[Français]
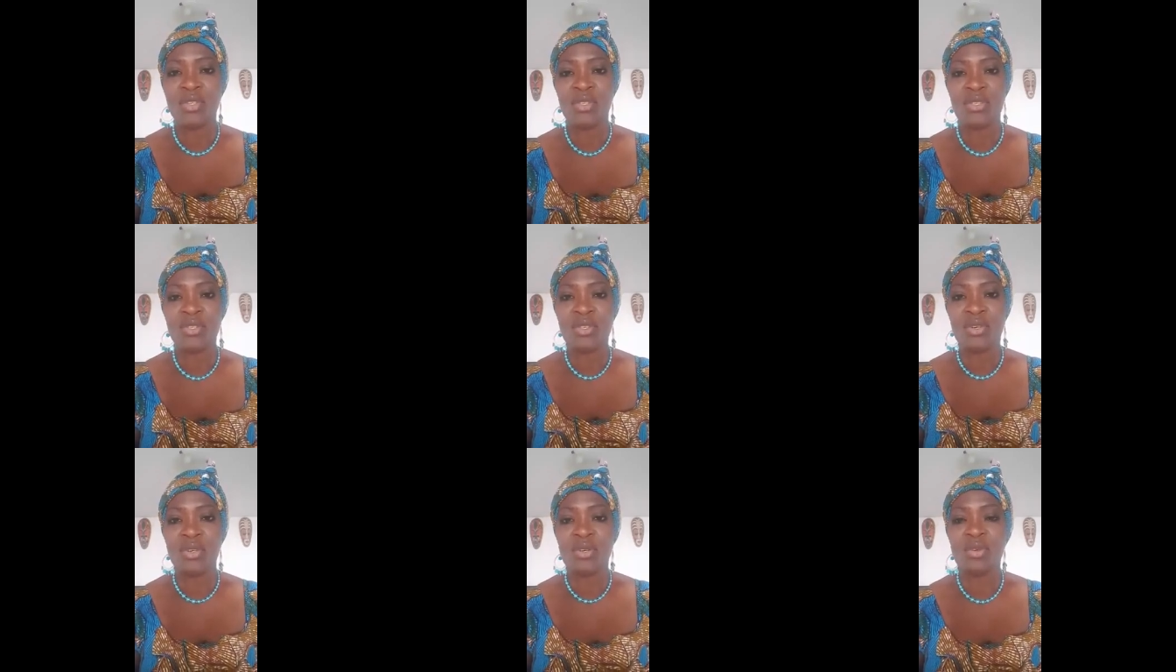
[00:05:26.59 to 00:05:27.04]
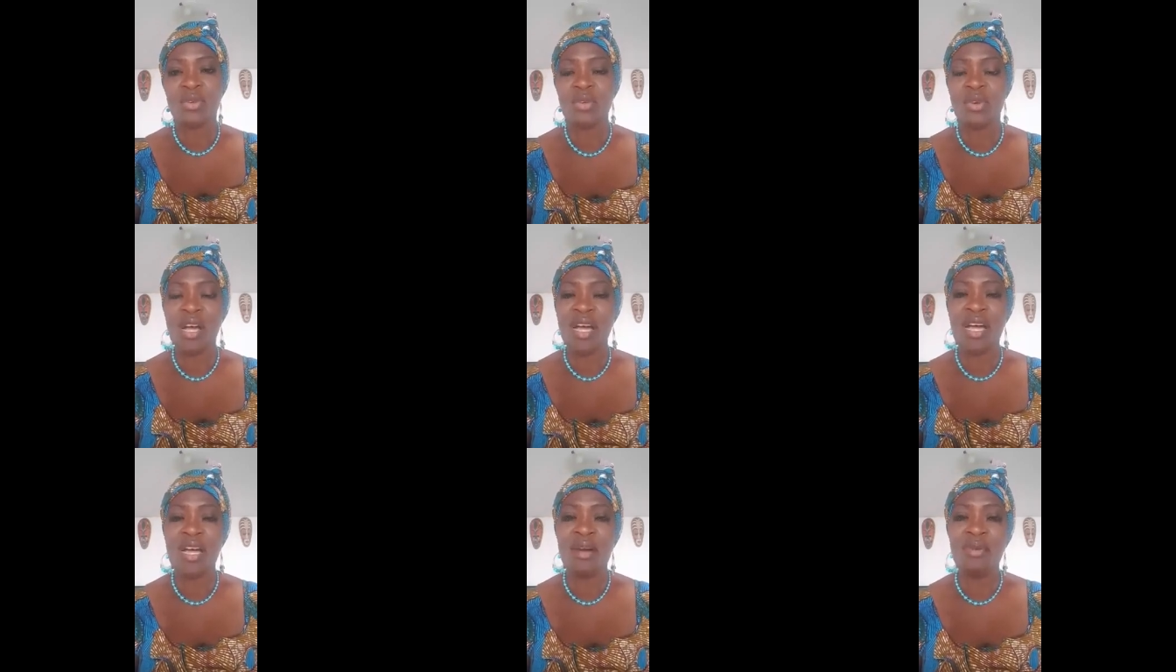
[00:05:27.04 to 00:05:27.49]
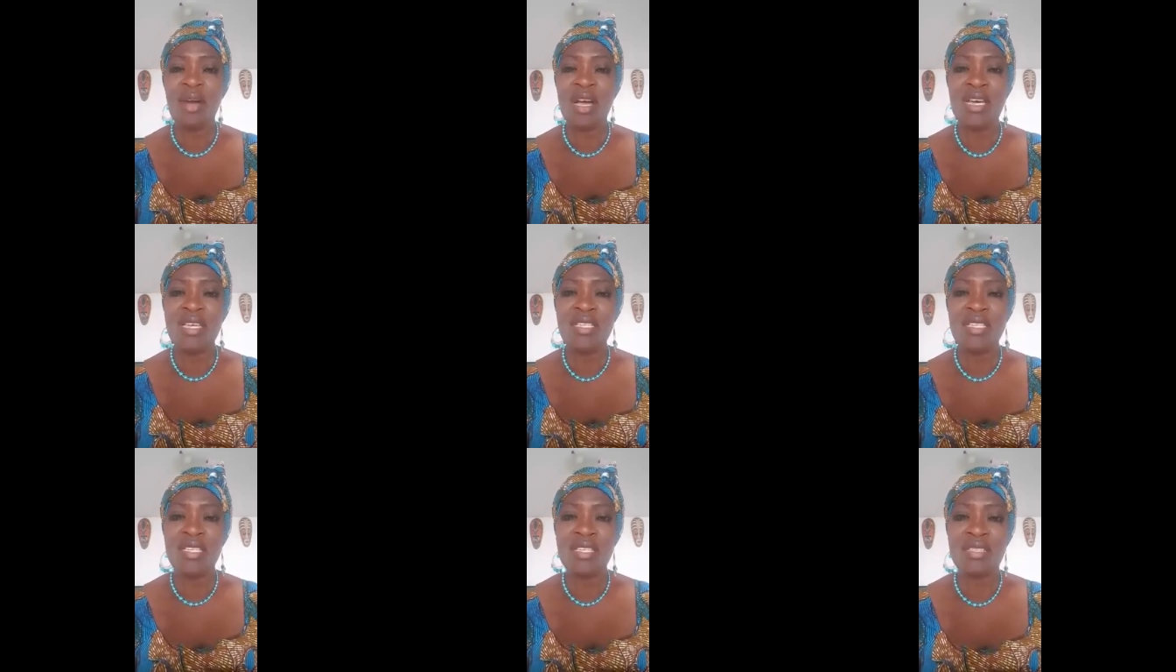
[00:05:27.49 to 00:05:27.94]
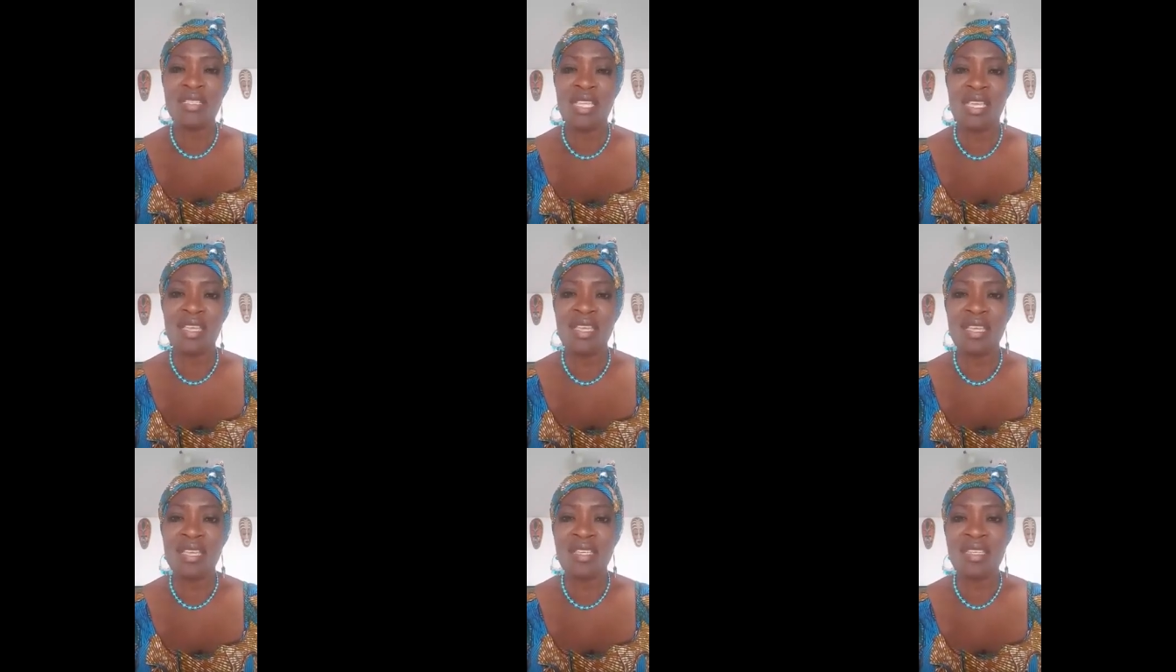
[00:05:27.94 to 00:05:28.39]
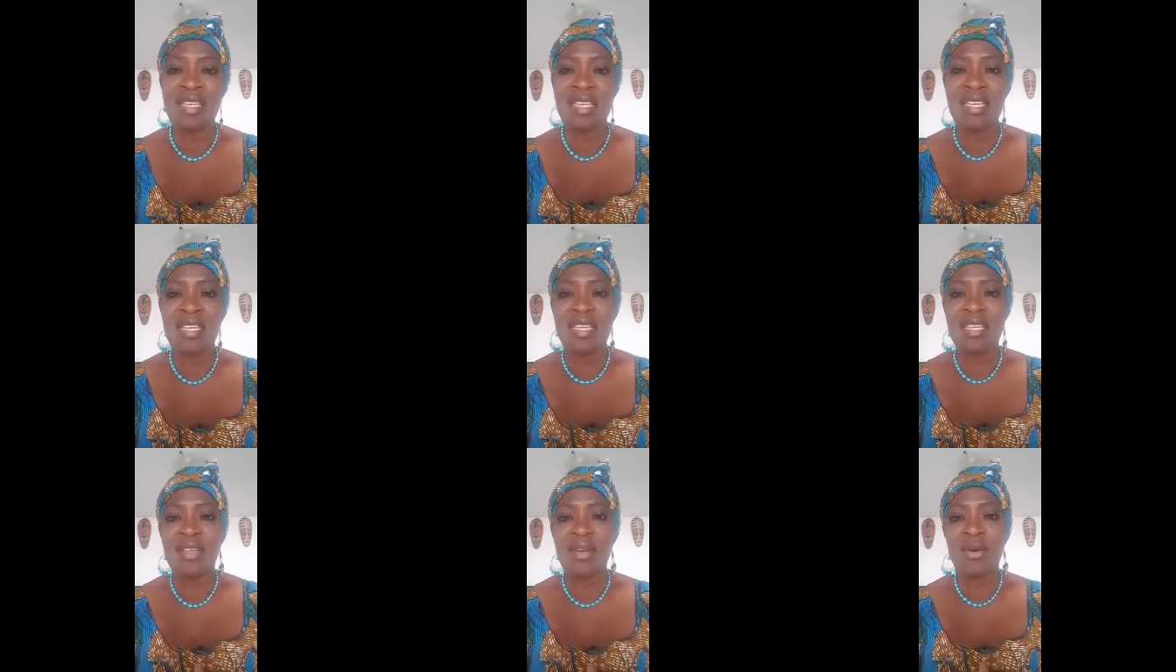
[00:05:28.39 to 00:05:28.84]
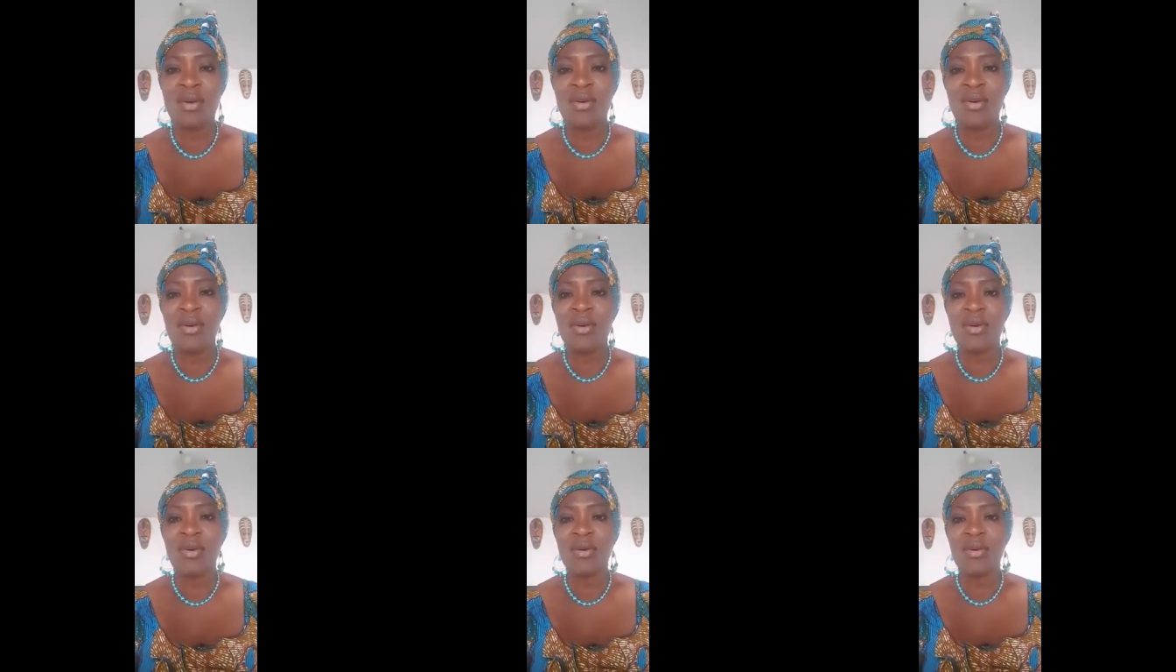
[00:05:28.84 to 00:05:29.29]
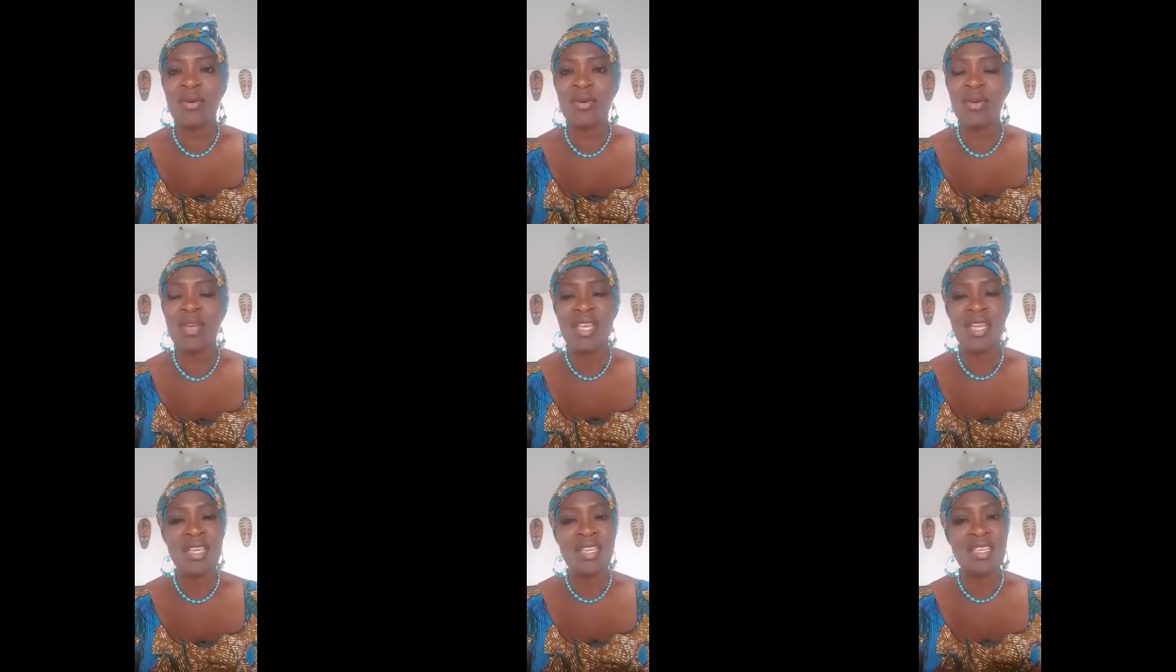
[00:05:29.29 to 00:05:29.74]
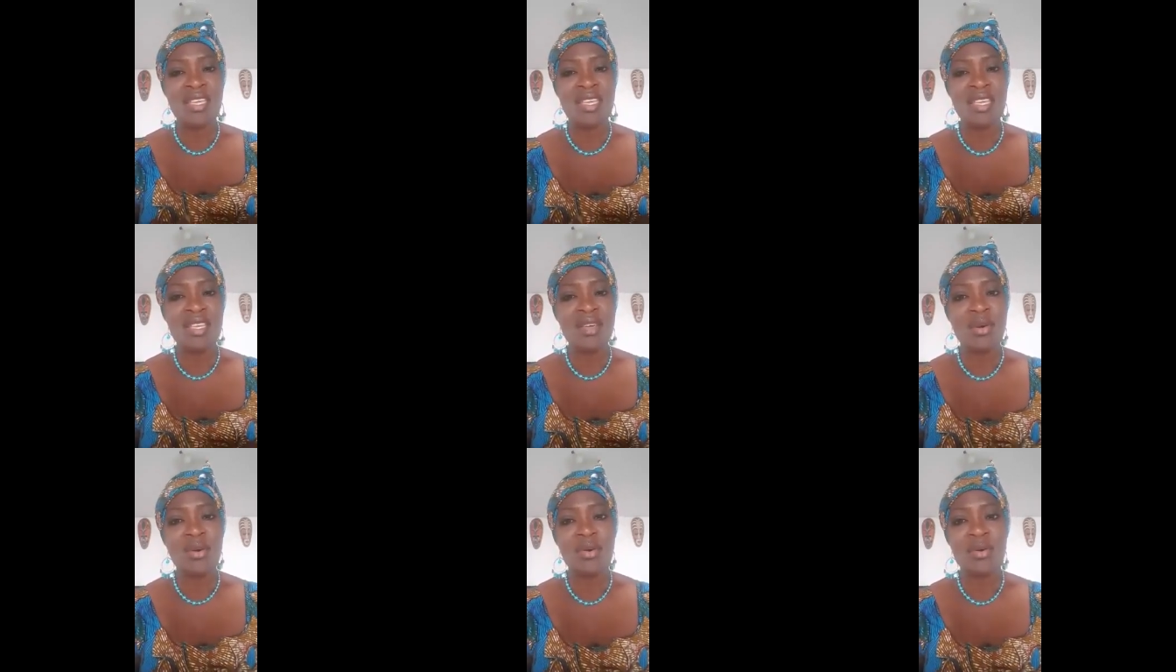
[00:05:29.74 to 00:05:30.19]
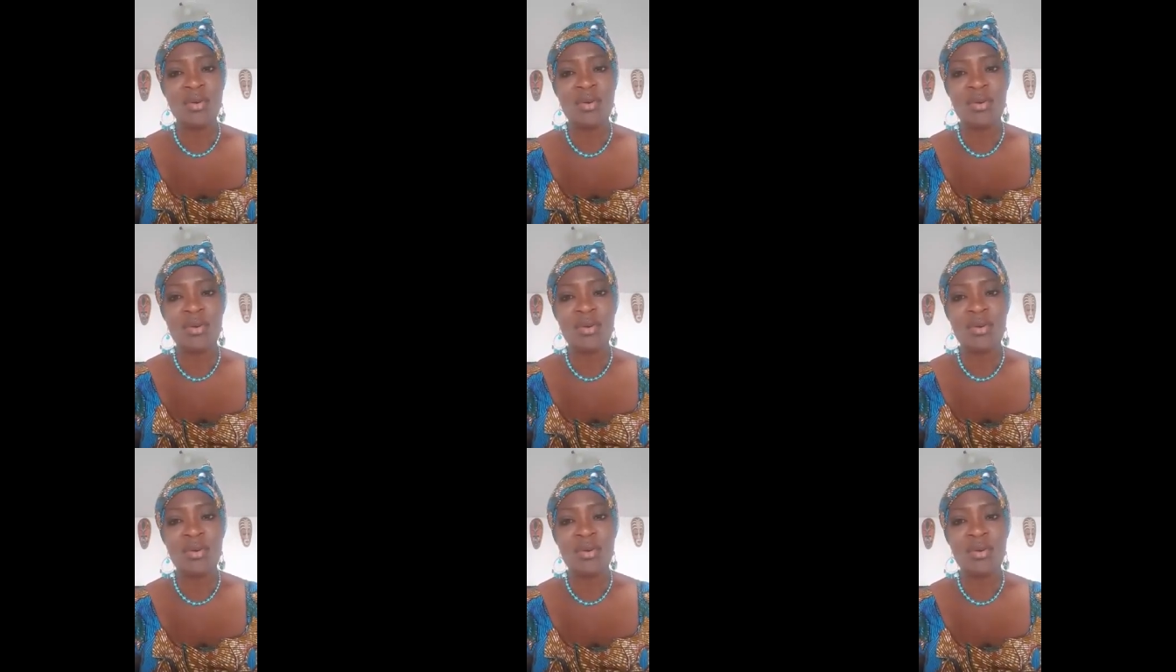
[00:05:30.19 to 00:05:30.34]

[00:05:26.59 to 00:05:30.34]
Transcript: yoku awani teiriyo yo